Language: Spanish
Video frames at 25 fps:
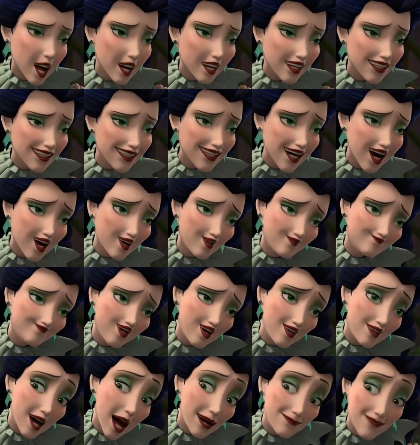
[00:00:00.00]
por fin podréis
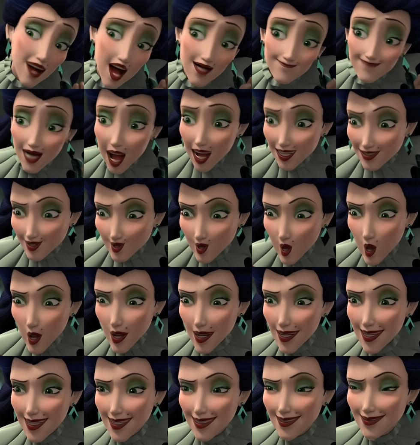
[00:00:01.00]
convertiros en
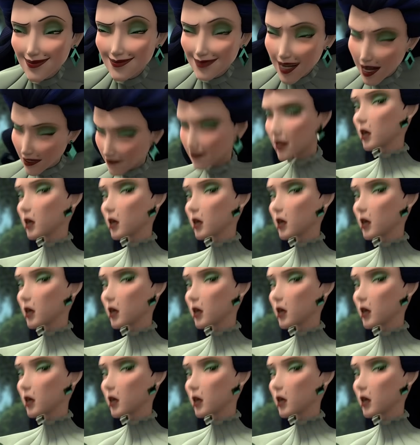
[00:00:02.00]
malvagos,